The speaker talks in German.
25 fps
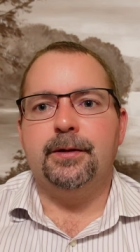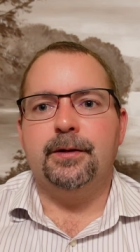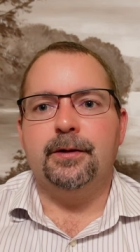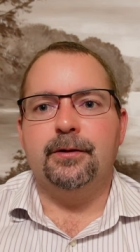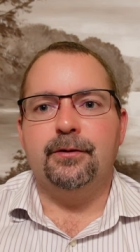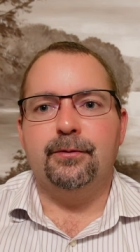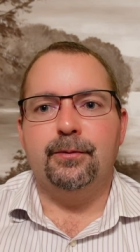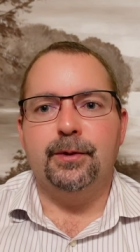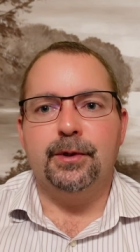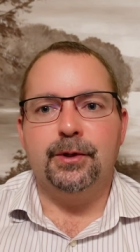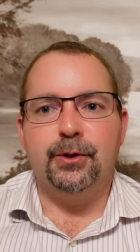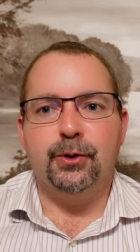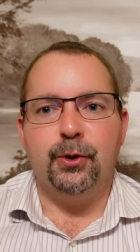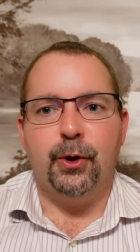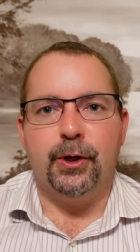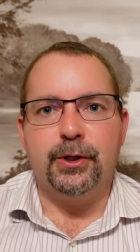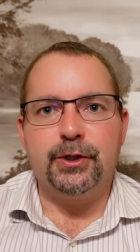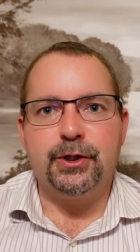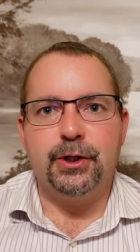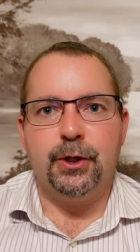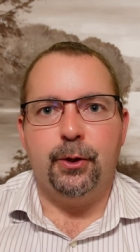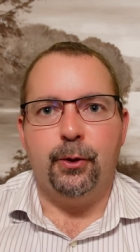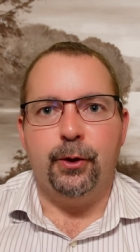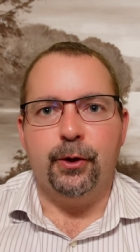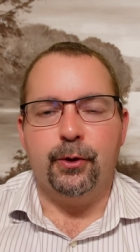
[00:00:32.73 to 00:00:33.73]
das wird
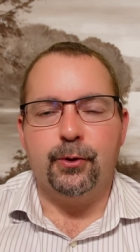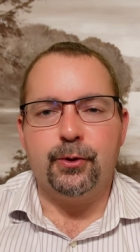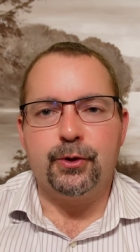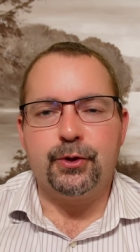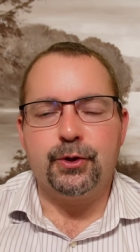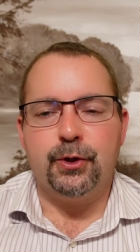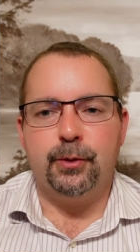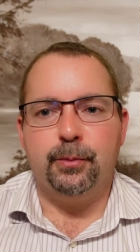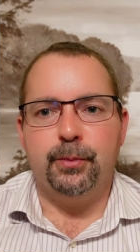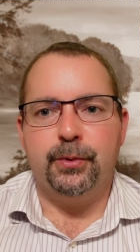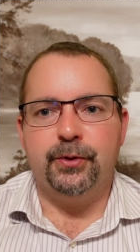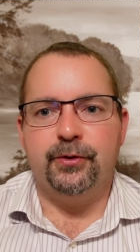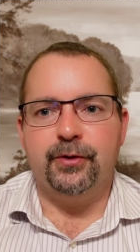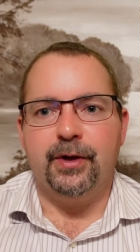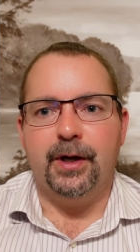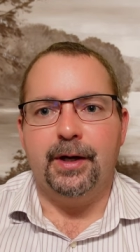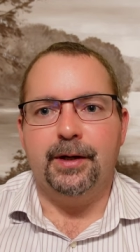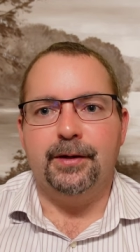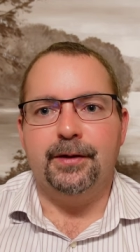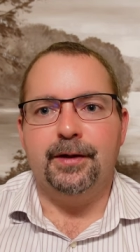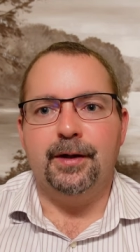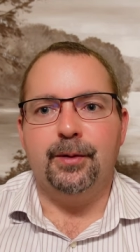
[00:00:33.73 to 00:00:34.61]
Deutsche Euroshop sein.